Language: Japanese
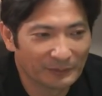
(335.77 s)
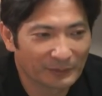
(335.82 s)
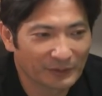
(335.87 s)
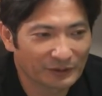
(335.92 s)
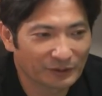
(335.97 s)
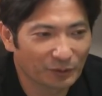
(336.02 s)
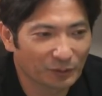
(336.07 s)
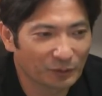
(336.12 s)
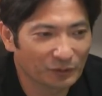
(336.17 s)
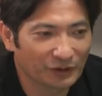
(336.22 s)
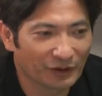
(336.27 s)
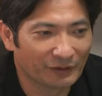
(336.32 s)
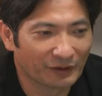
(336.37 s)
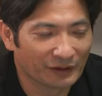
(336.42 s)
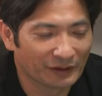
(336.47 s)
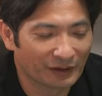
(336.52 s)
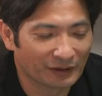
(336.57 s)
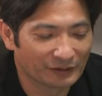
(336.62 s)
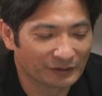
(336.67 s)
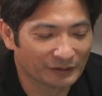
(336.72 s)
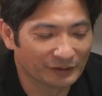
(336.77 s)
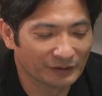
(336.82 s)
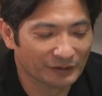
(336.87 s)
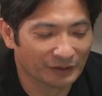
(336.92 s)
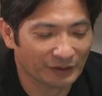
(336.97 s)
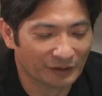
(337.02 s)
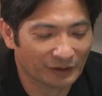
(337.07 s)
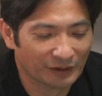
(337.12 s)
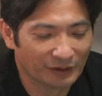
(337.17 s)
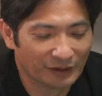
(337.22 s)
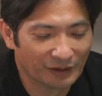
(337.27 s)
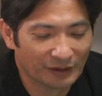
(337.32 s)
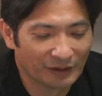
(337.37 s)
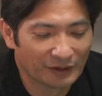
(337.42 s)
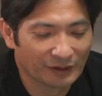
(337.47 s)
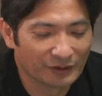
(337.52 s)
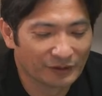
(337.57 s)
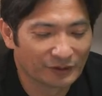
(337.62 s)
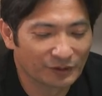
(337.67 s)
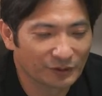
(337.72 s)
まあ、そうではなく、
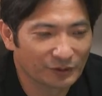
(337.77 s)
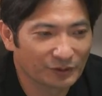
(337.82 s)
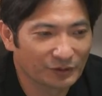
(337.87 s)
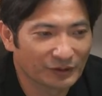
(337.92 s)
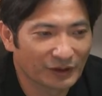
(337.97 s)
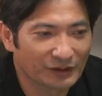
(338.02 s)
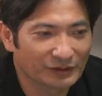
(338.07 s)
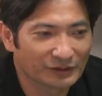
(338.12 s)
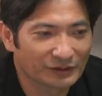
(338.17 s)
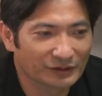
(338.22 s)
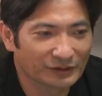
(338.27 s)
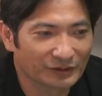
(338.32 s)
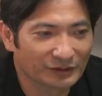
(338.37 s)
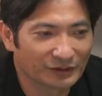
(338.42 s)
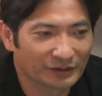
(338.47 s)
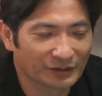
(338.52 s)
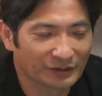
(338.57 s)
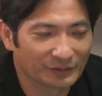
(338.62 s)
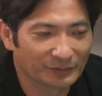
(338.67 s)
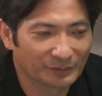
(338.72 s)
10月、